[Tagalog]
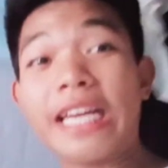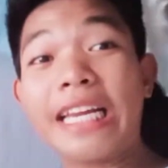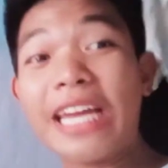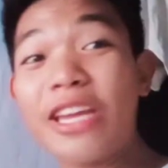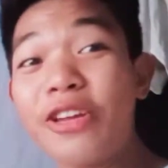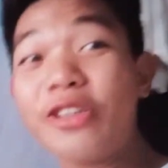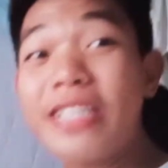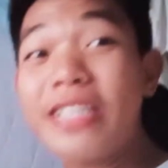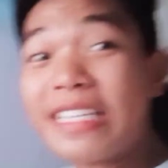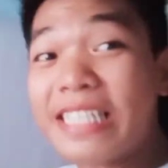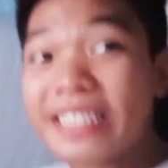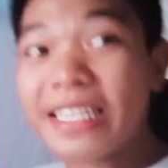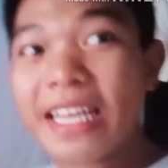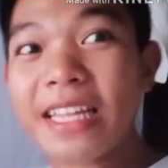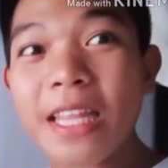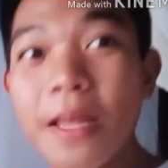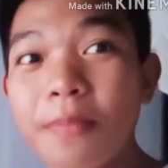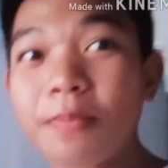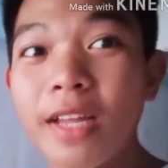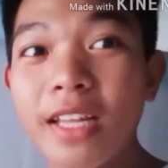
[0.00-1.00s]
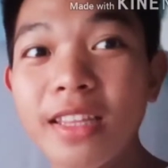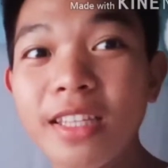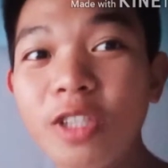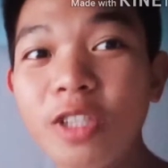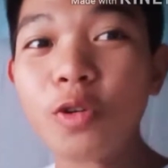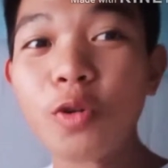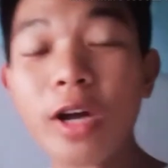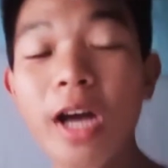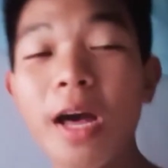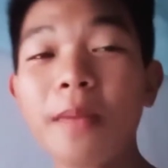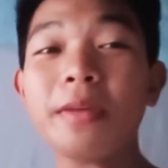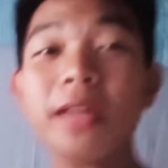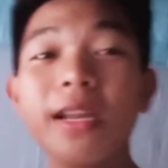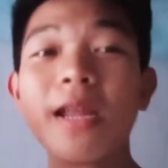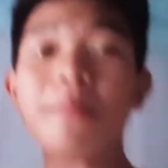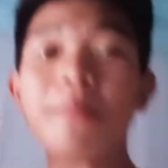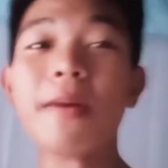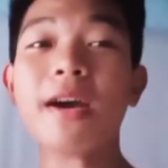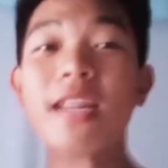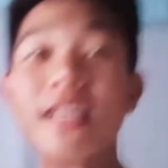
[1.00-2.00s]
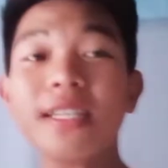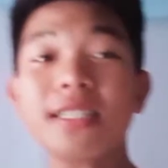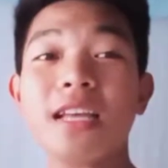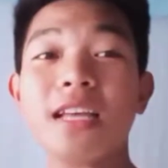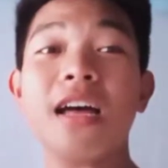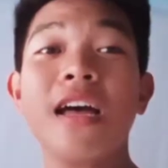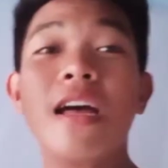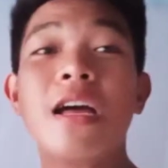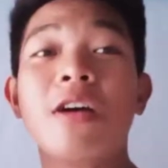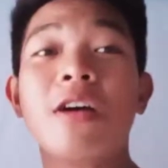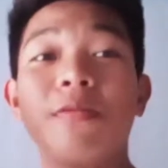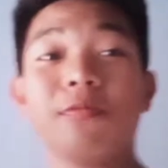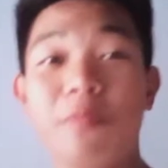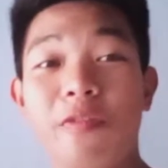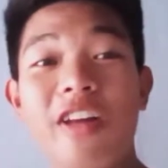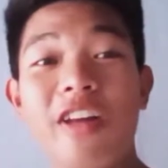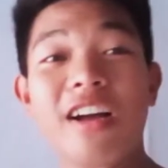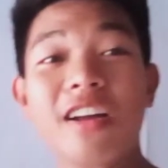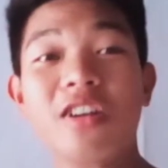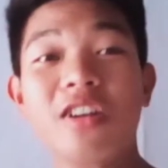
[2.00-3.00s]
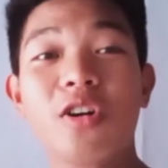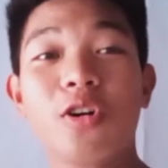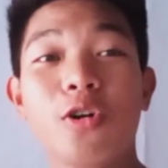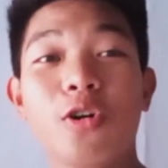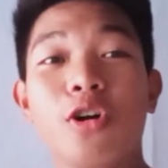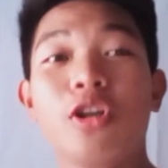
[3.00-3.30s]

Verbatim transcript: Ngayon, isi-set up natin yung camera para sa vlog ko.